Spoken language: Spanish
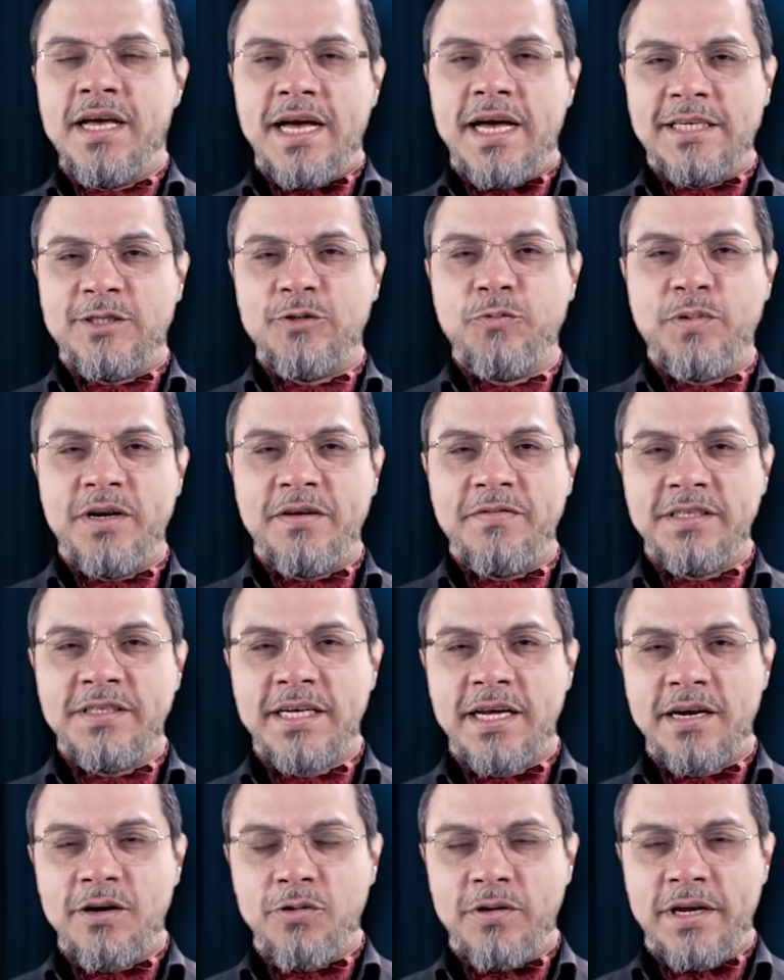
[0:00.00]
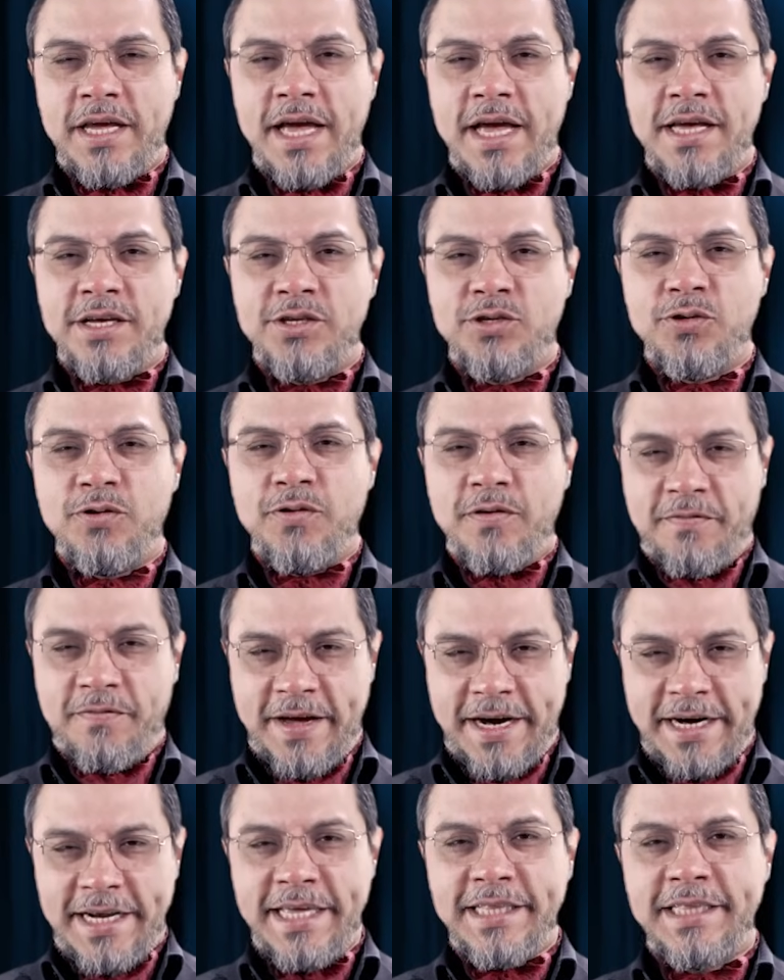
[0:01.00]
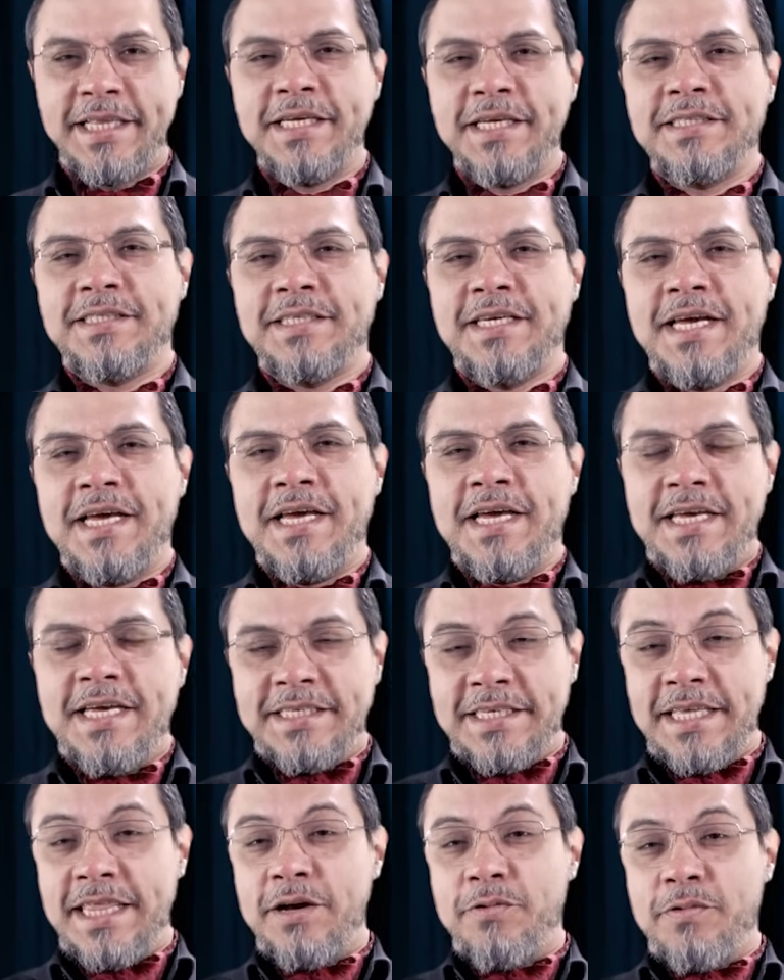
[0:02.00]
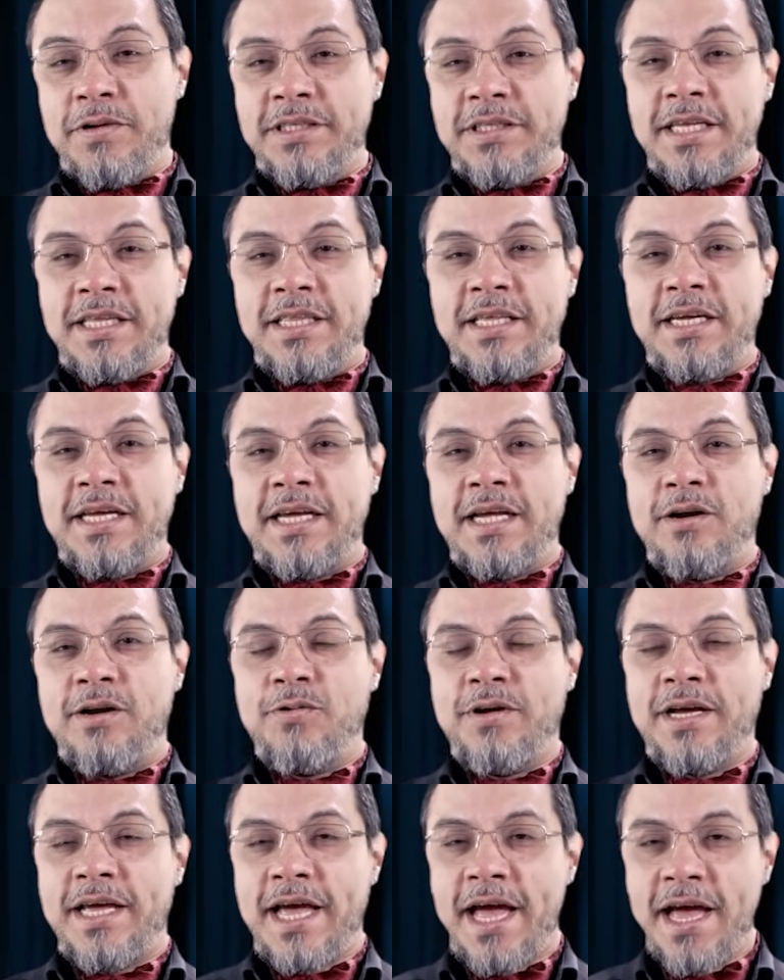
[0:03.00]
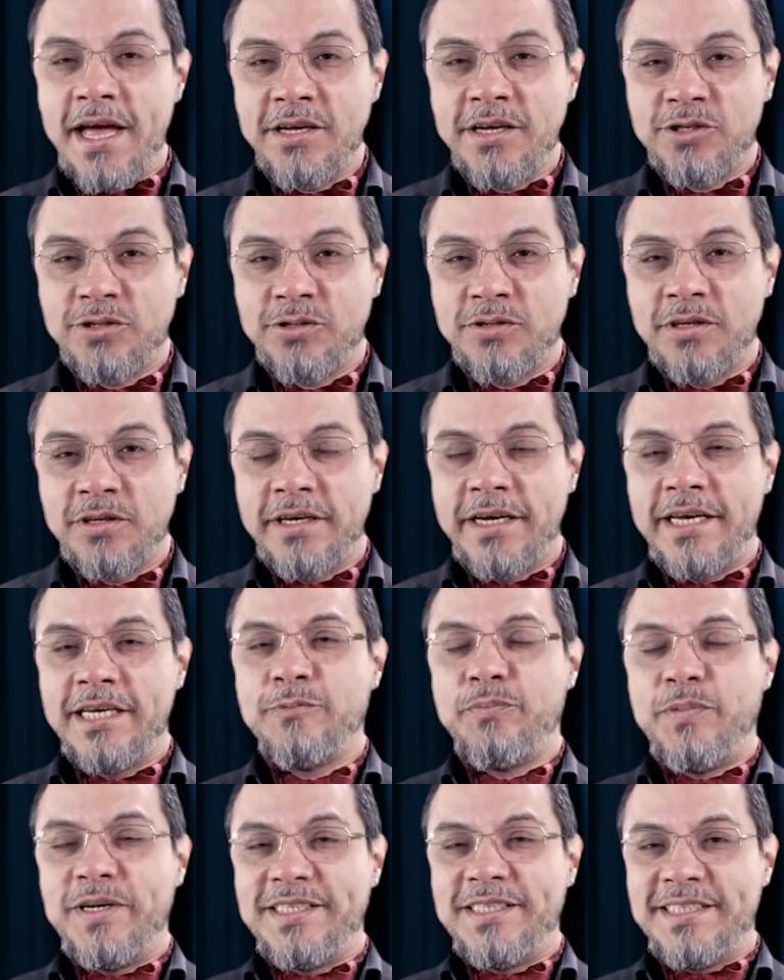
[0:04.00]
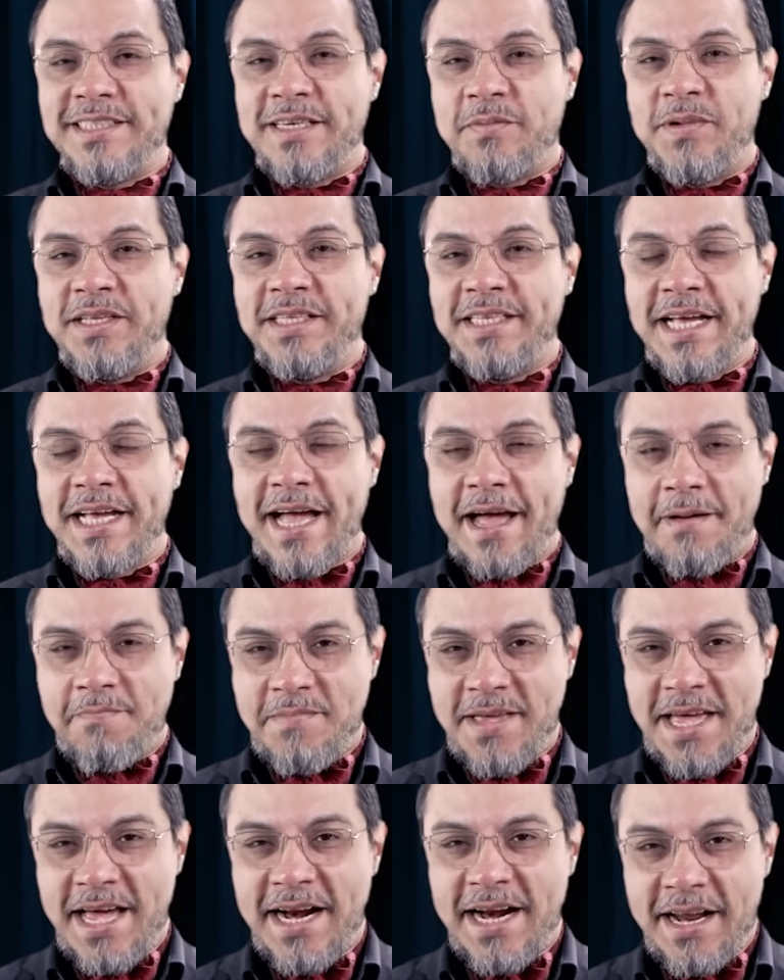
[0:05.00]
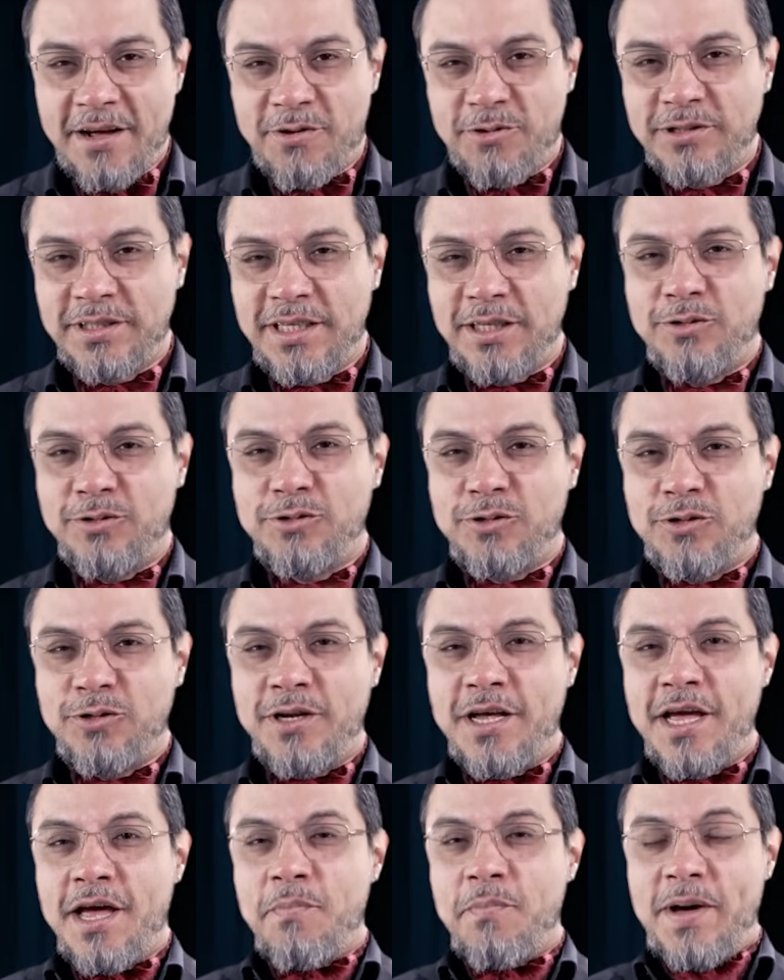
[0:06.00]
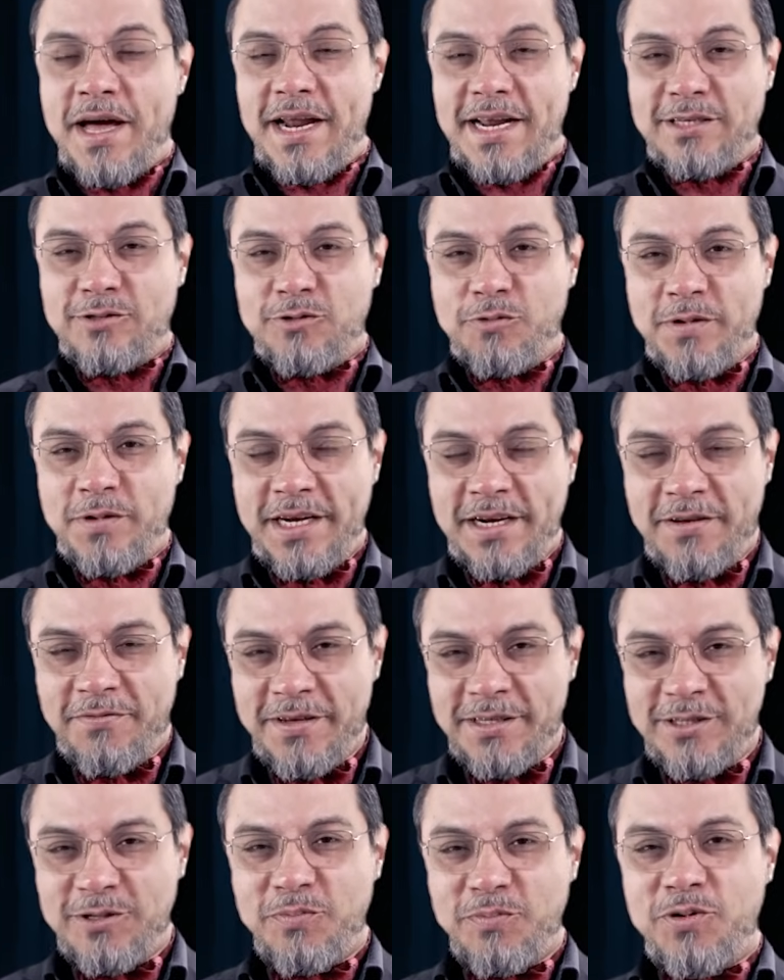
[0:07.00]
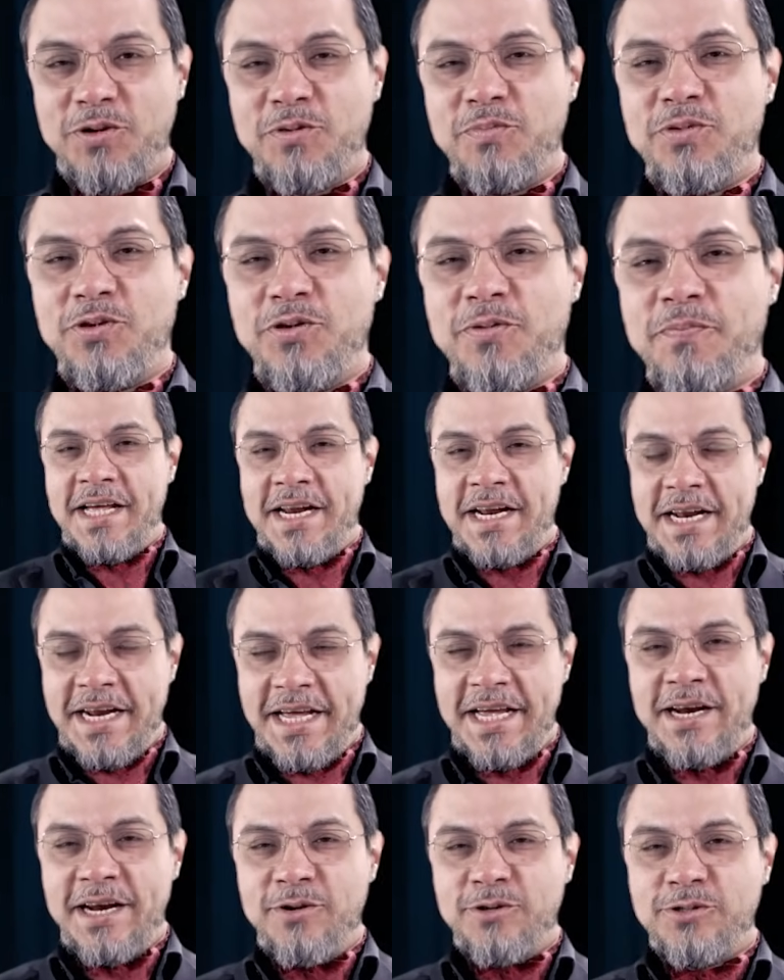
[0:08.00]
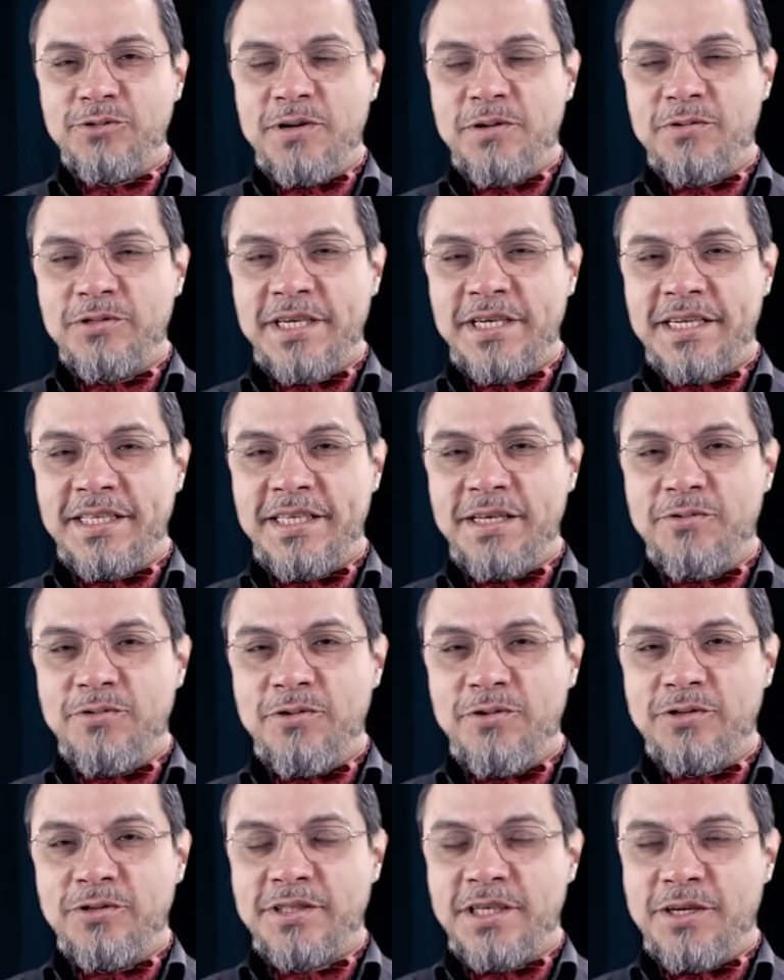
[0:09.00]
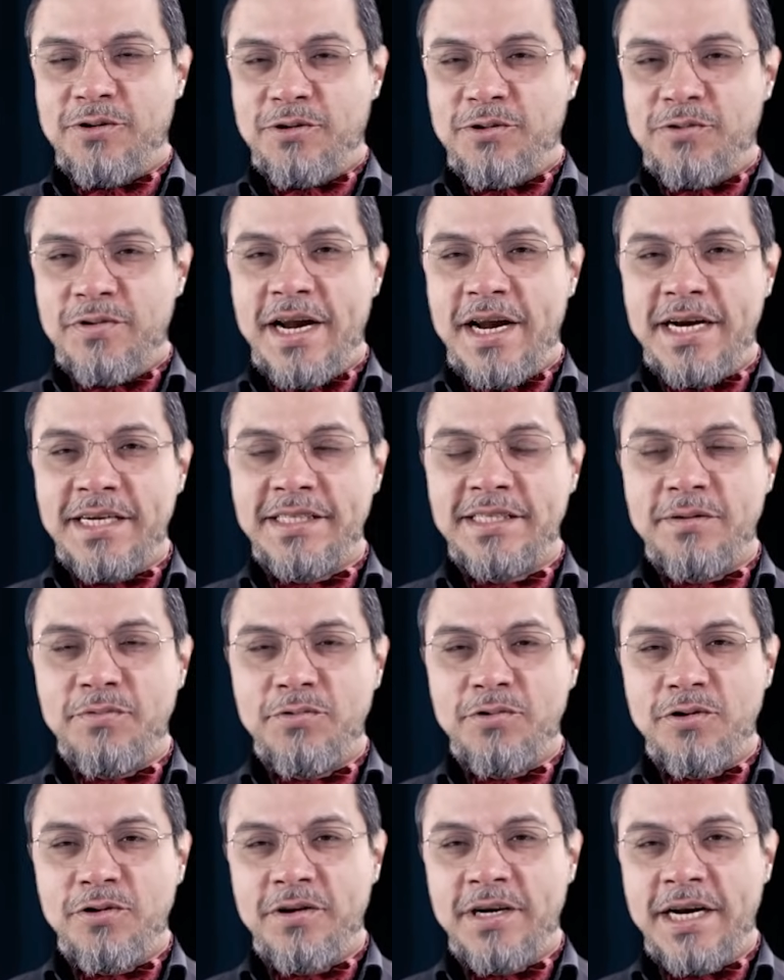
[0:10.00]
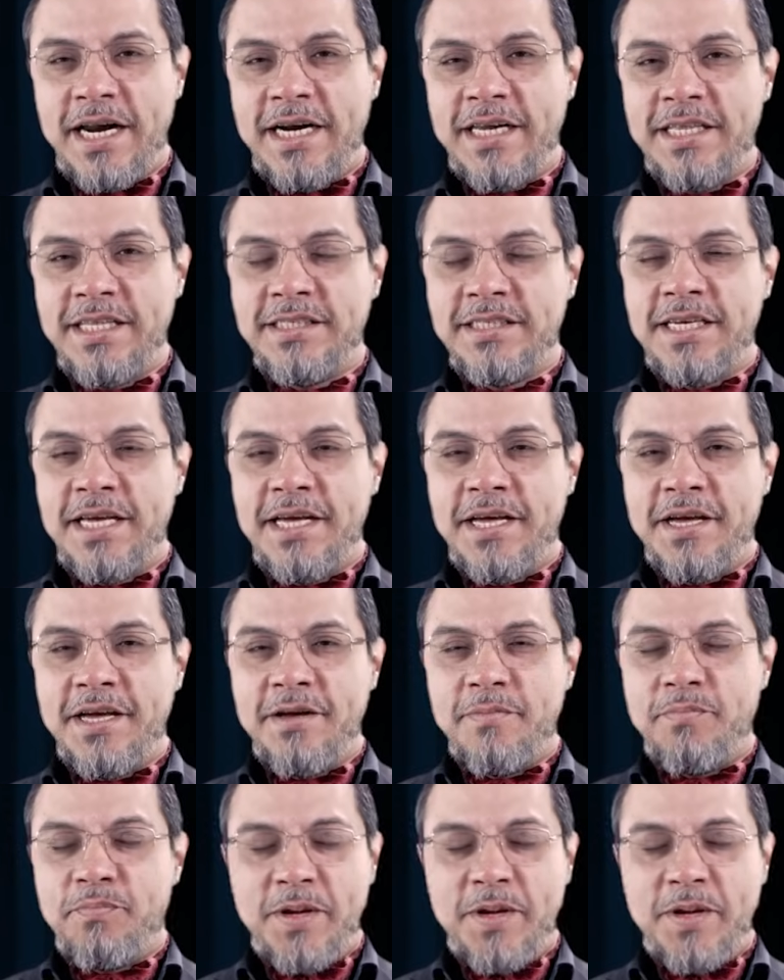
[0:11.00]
a supervisar lo que ha hecho Varguitas y se da cuenta de que lo que ha hecho es precisamente cambiar la constitución para su beneficio propio, lee los nuevos artículos y con una risa burlona le dice,